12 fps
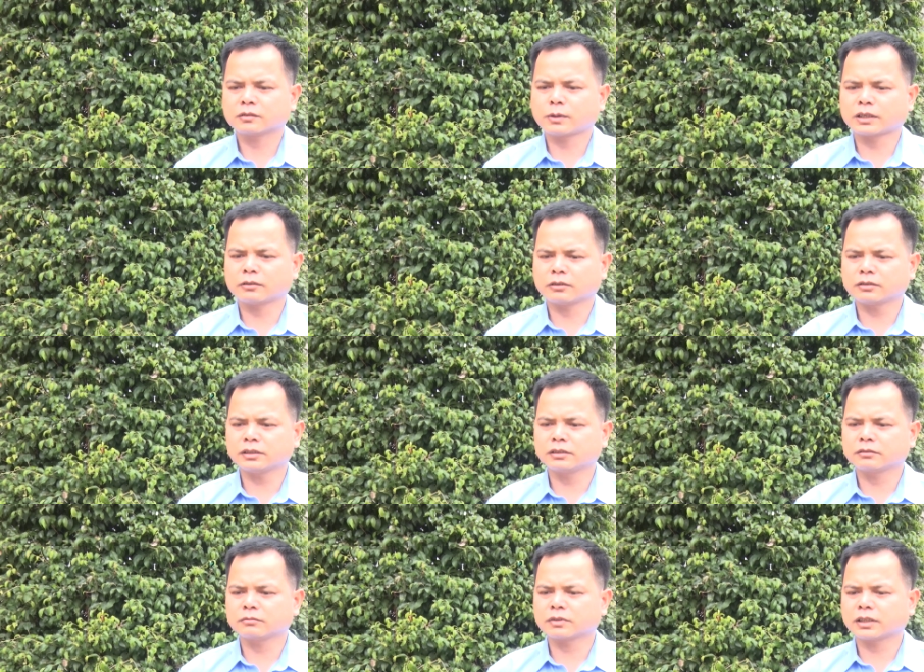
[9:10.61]
Qua đó
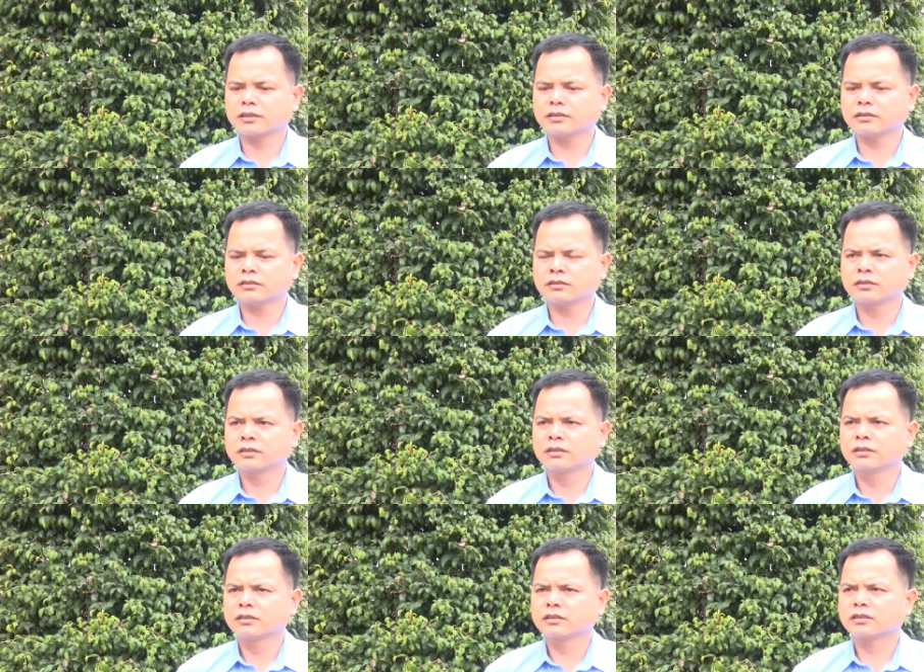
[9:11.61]
thì cũng đã
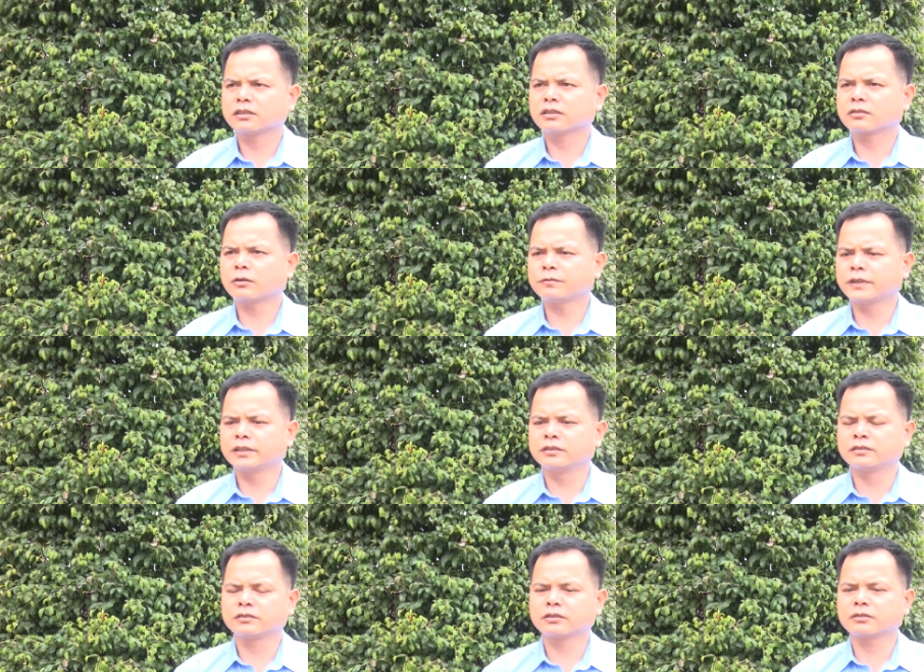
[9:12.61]
góp
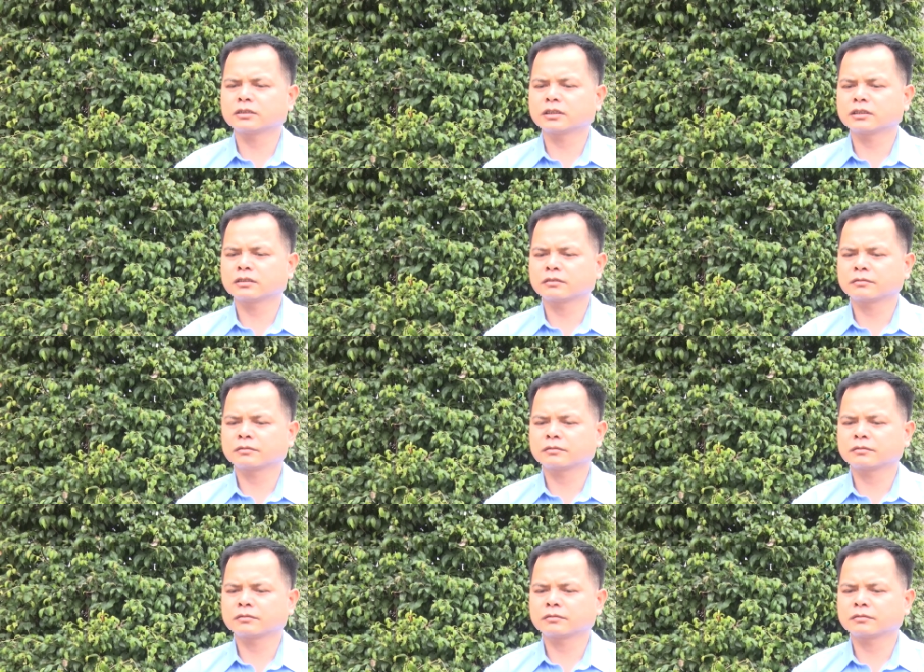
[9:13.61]
phần cho